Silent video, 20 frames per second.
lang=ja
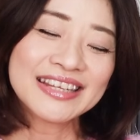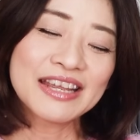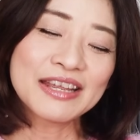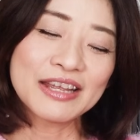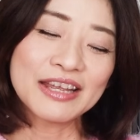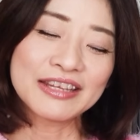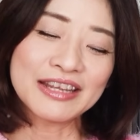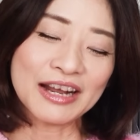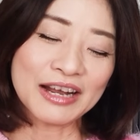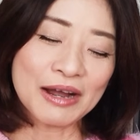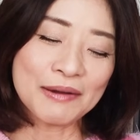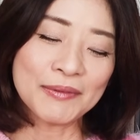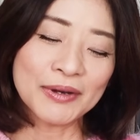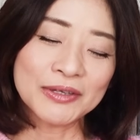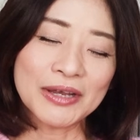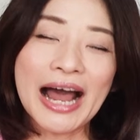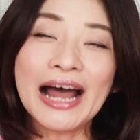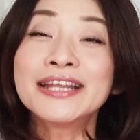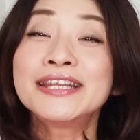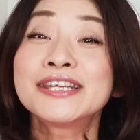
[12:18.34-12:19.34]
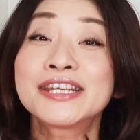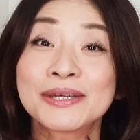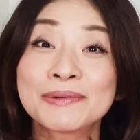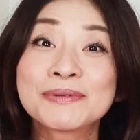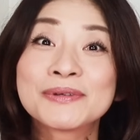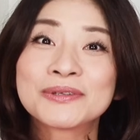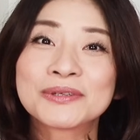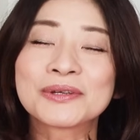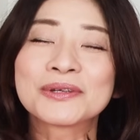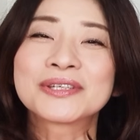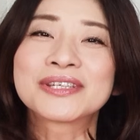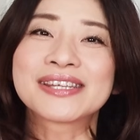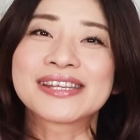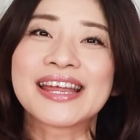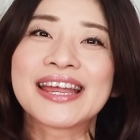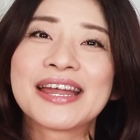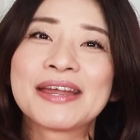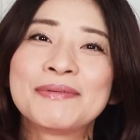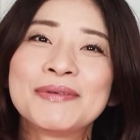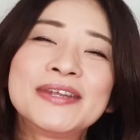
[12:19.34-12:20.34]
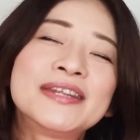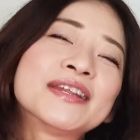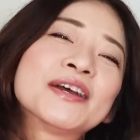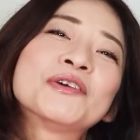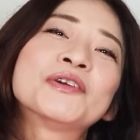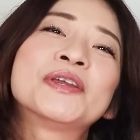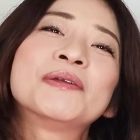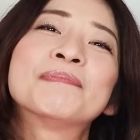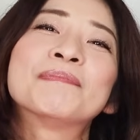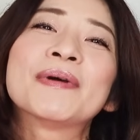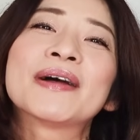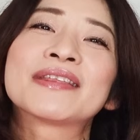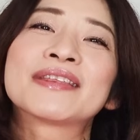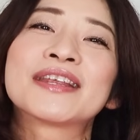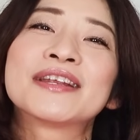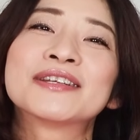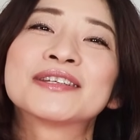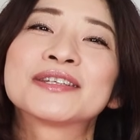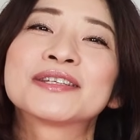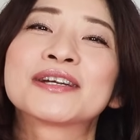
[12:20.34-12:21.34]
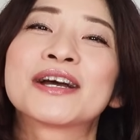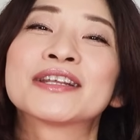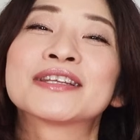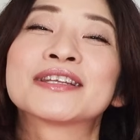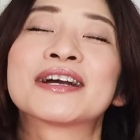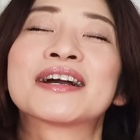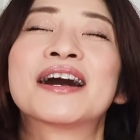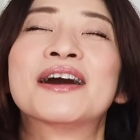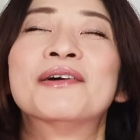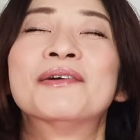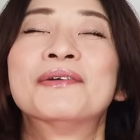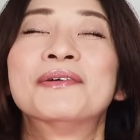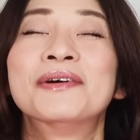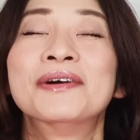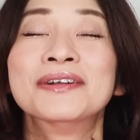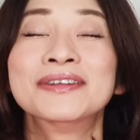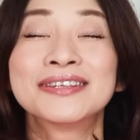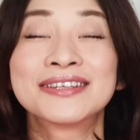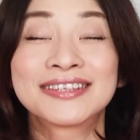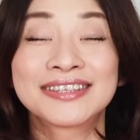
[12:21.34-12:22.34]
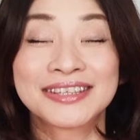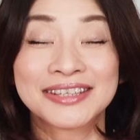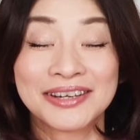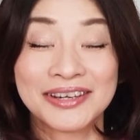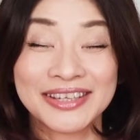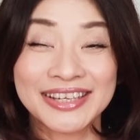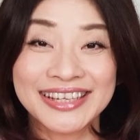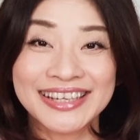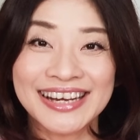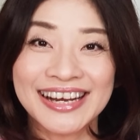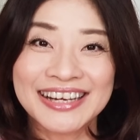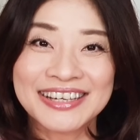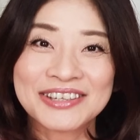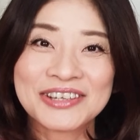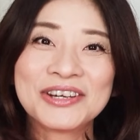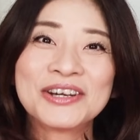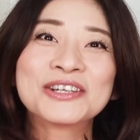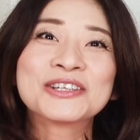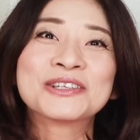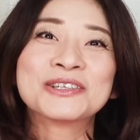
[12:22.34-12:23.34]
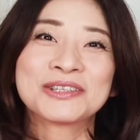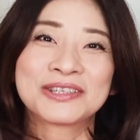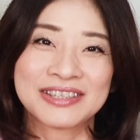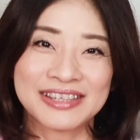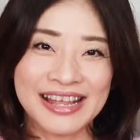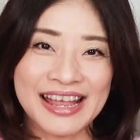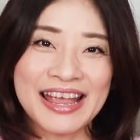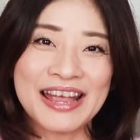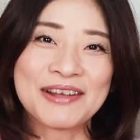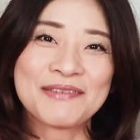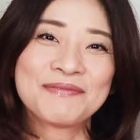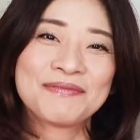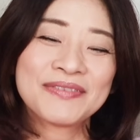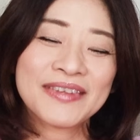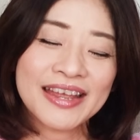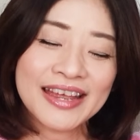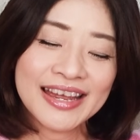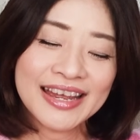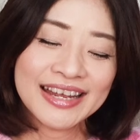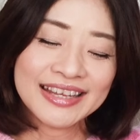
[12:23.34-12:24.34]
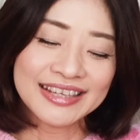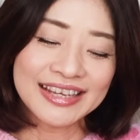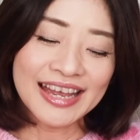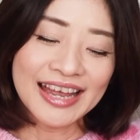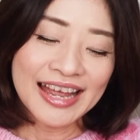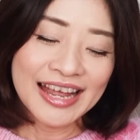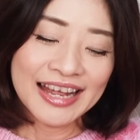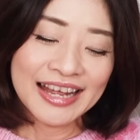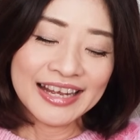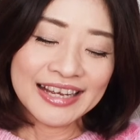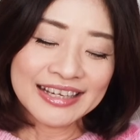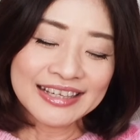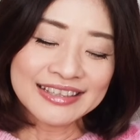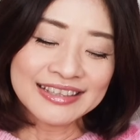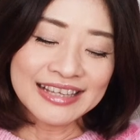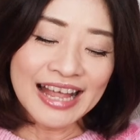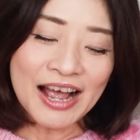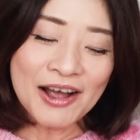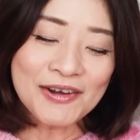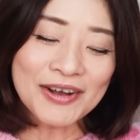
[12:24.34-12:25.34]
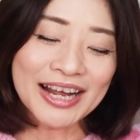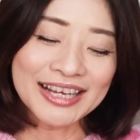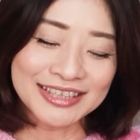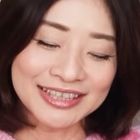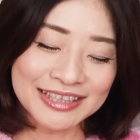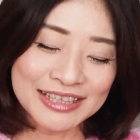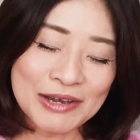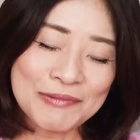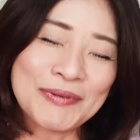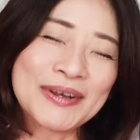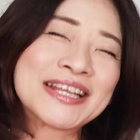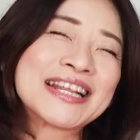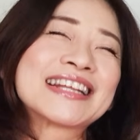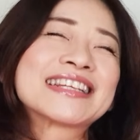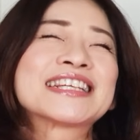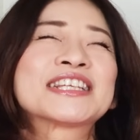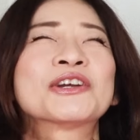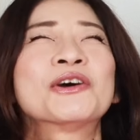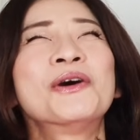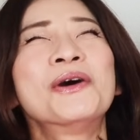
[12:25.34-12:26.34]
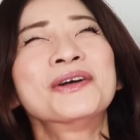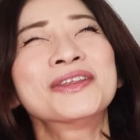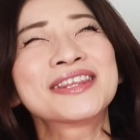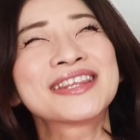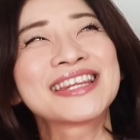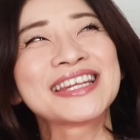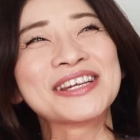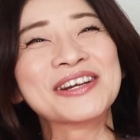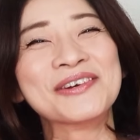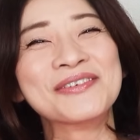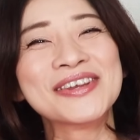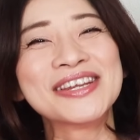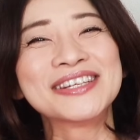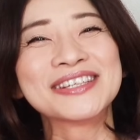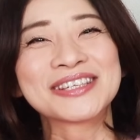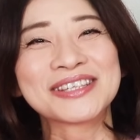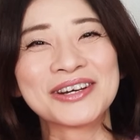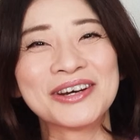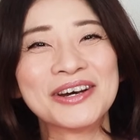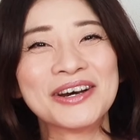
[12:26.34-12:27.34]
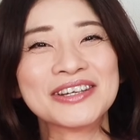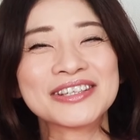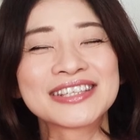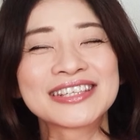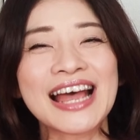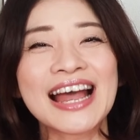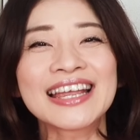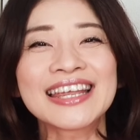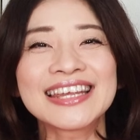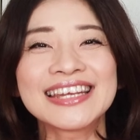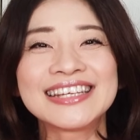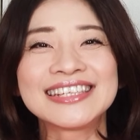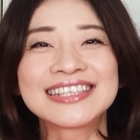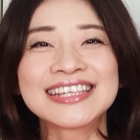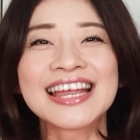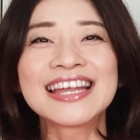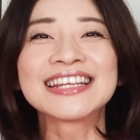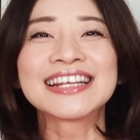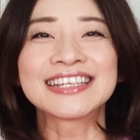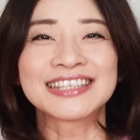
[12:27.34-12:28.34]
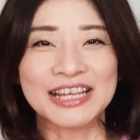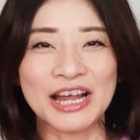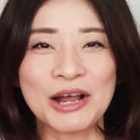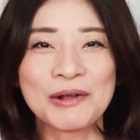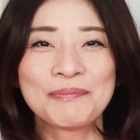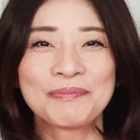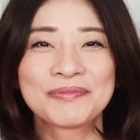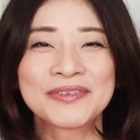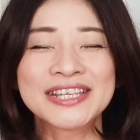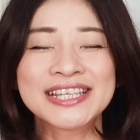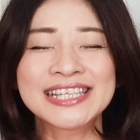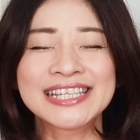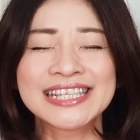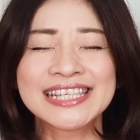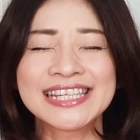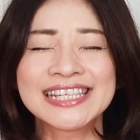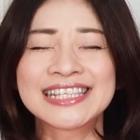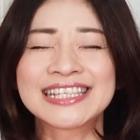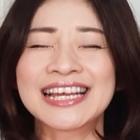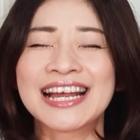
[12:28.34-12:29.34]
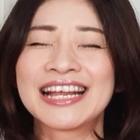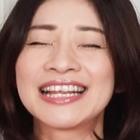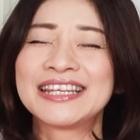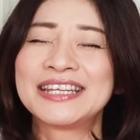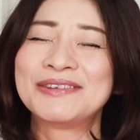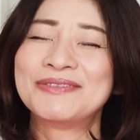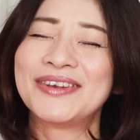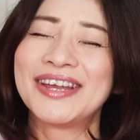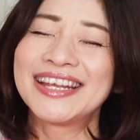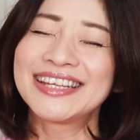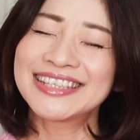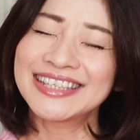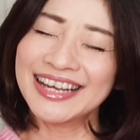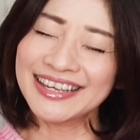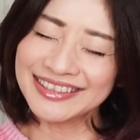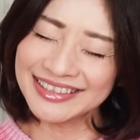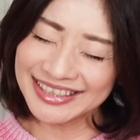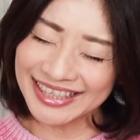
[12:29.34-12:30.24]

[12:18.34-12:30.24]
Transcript: ね、仲間の兄貴分としてみんなを引っ張ってる姿が本当にかっこよくって、で、なおかつ、やっぱりね、私、本って読みると、さぎりせいなさん、ちぎちゃんにめちゃくちゃ